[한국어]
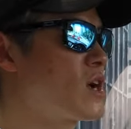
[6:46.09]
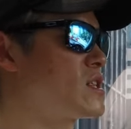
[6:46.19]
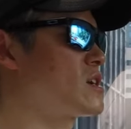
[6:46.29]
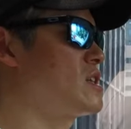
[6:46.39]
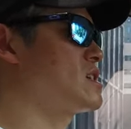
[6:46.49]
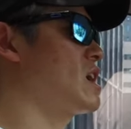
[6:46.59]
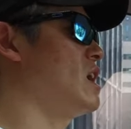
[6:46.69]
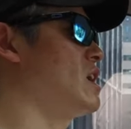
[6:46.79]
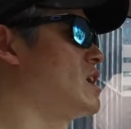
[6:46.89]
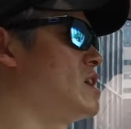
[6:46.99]

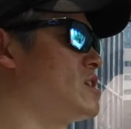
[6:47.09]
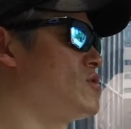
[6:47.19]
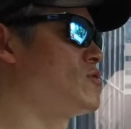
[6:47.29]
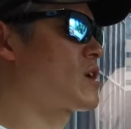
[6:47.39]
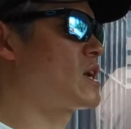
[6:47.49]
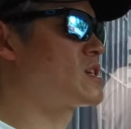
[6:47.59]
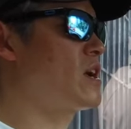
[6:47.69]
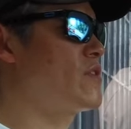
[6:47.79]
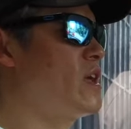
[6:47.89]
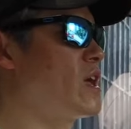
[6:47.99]
가능하니까 이용은
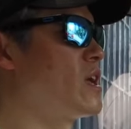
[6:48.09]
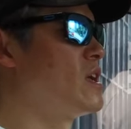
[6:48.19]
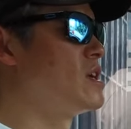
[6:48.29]
가능한데,